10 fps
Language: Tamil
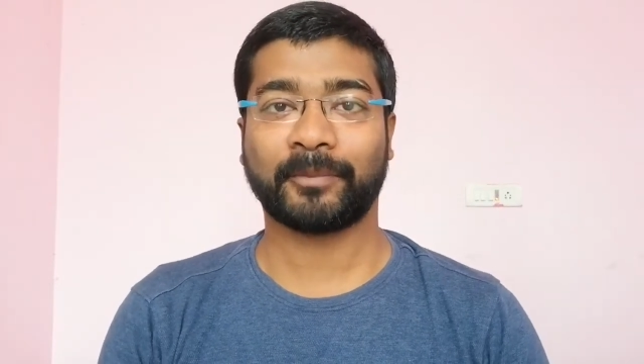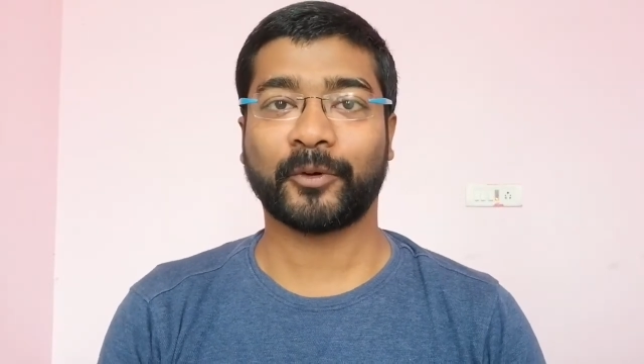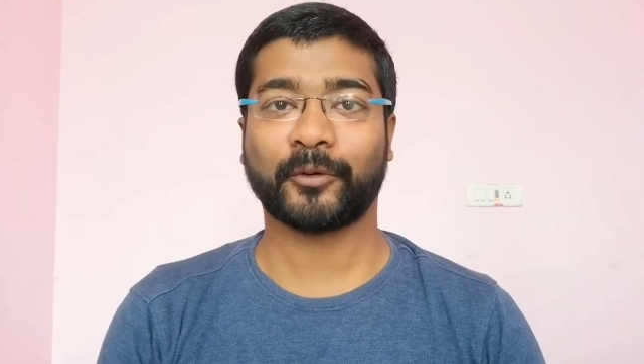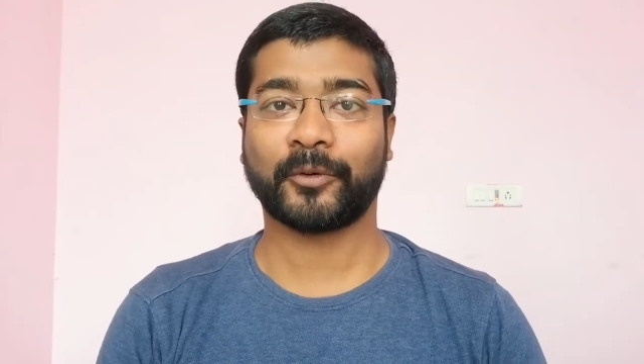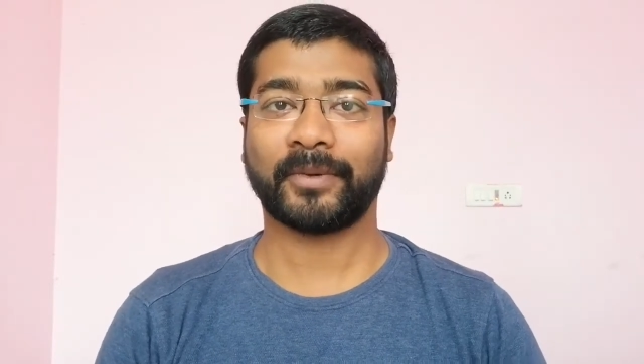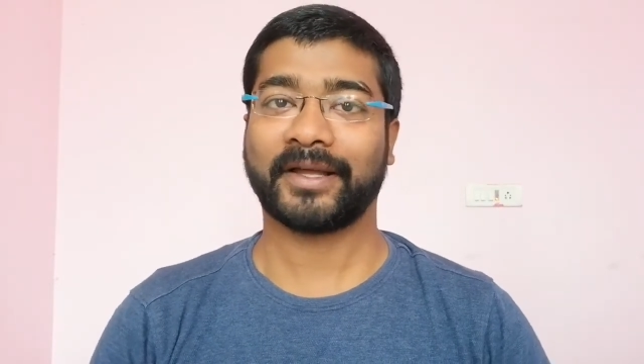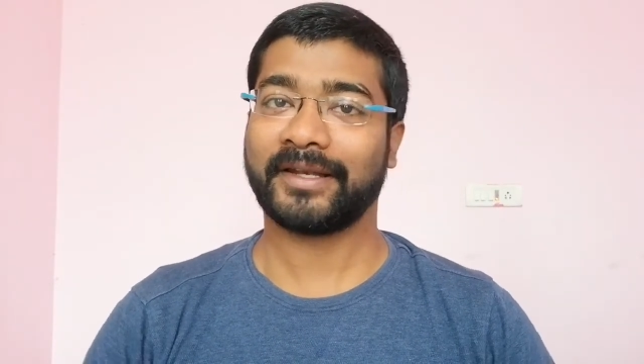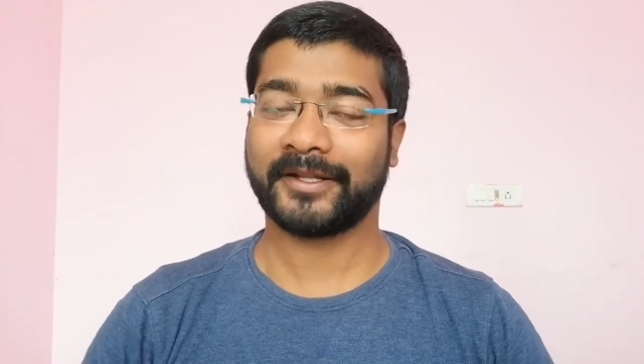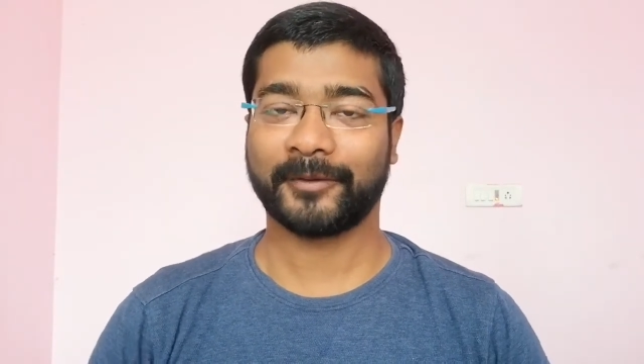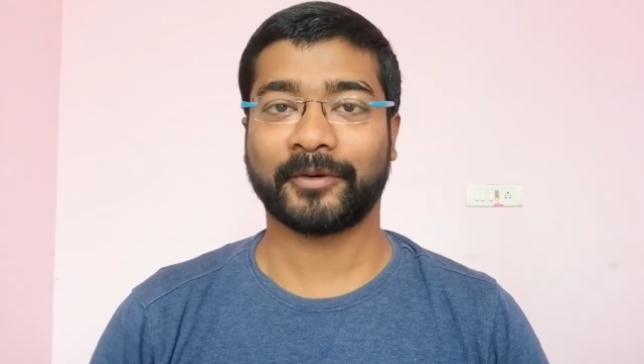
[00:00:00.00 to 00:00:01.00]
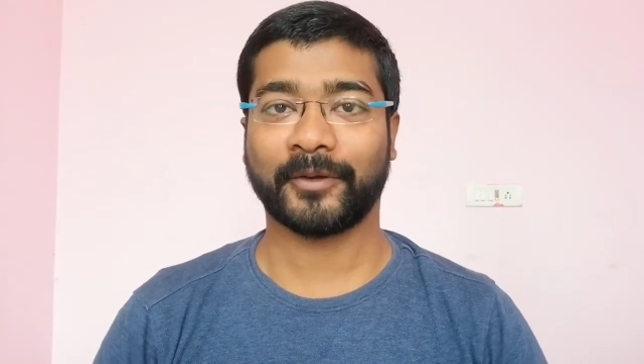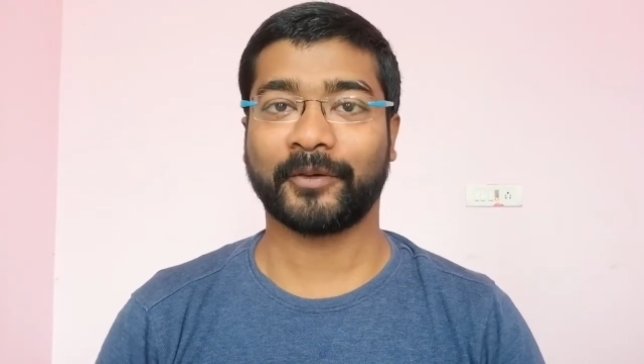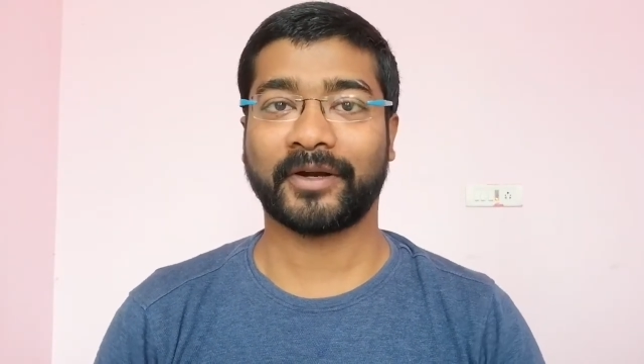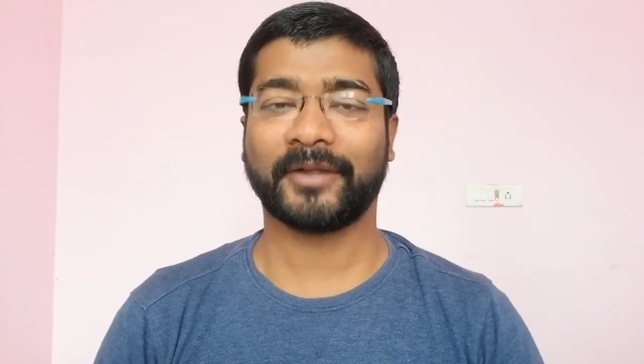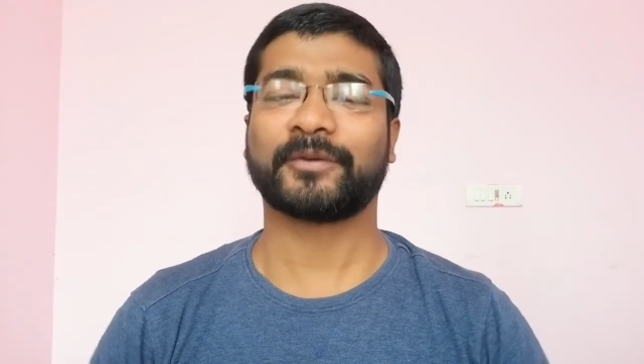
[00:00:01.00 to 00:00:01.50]
போட்டு கொடுப்பாங்க இதில் எந்த ஒரு
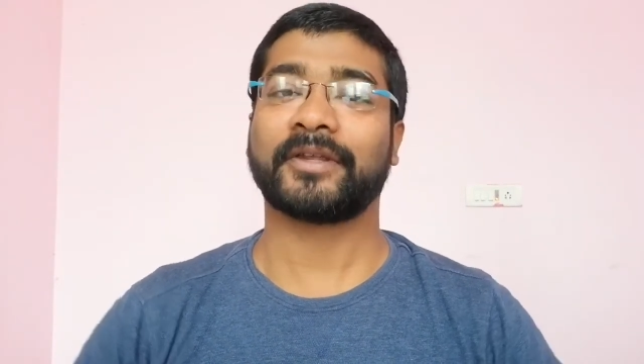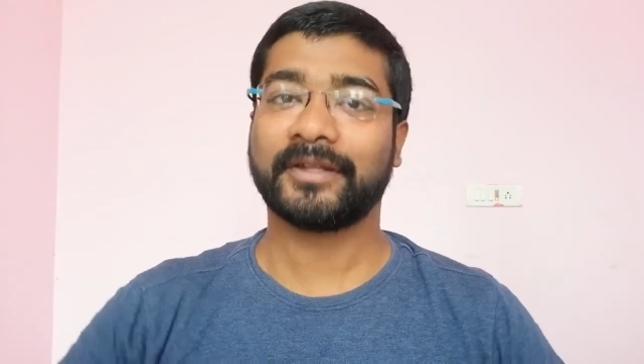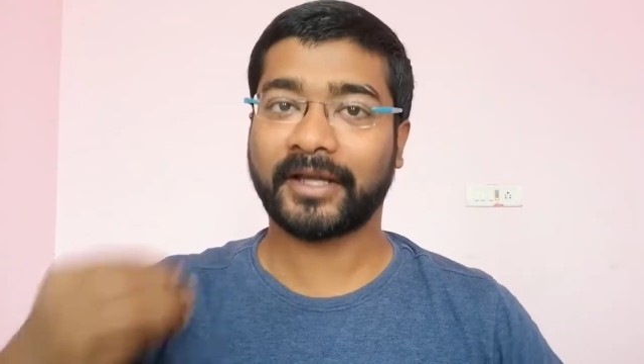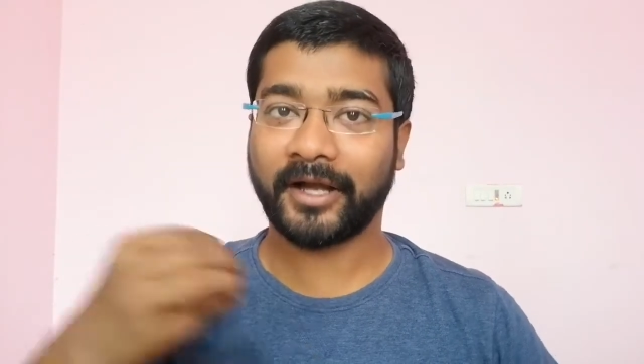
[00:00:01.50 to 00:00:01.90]
டவுட்டும் கிடையாது ஸோ இந்த